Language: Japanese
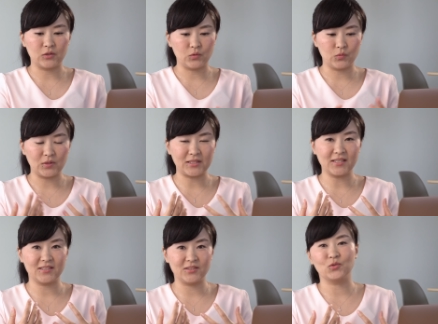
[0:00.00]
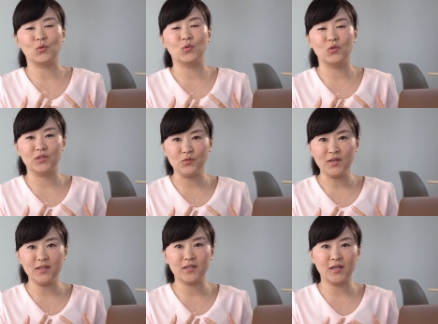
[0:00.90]
の私のところに
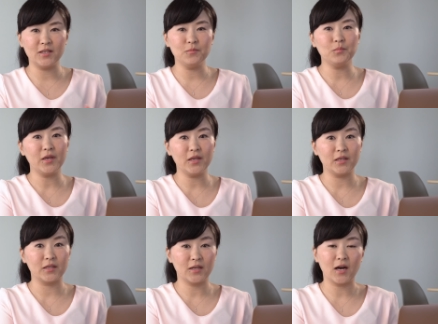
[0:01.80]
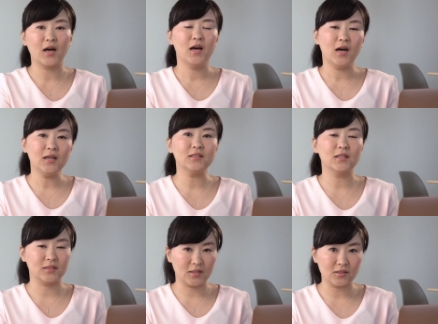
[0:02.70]
は LINEPay が新
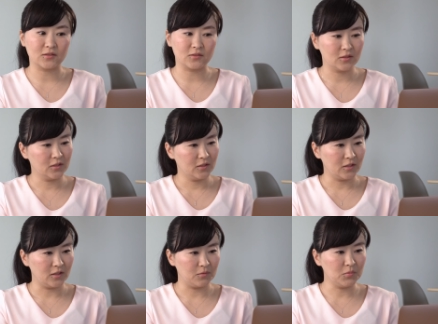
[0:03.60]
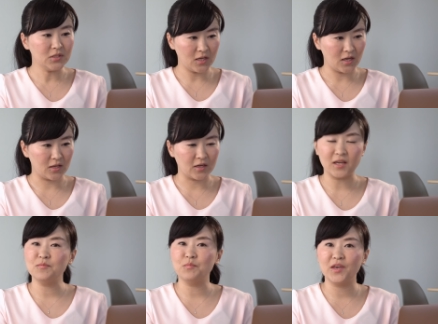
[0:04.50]
たに出すえー、ビザ、
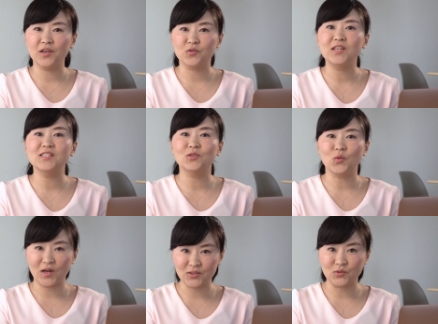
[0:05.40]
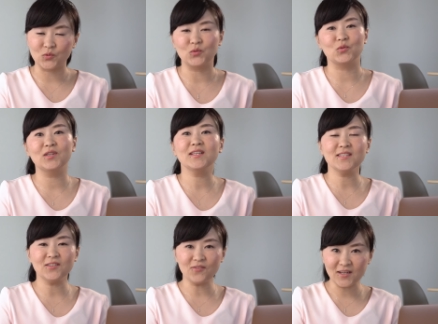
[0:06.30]
LINEPay、クレジットカードという
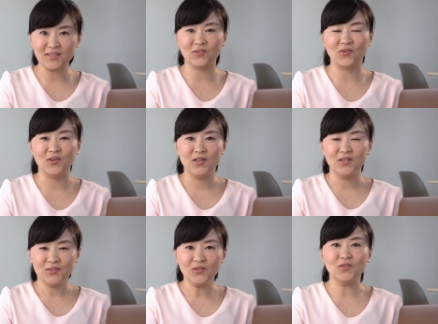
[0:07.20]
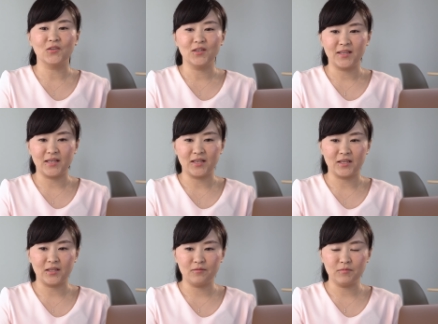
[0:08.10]
クレジットカードの、
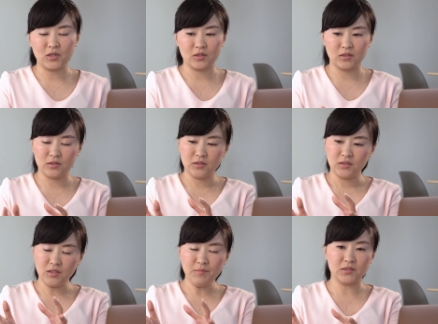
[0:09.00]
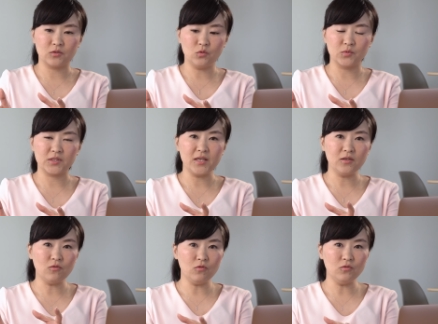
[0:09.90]
えーま、今どうも
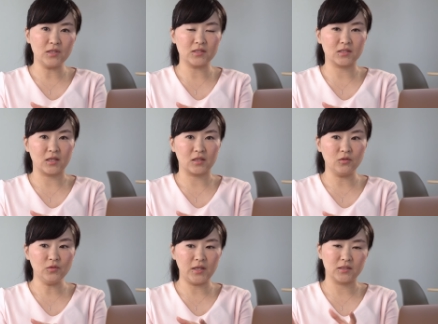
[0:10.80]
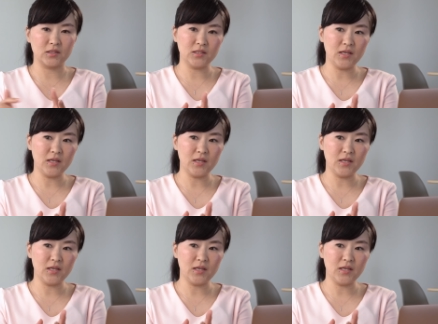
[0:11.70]
先行受付、去年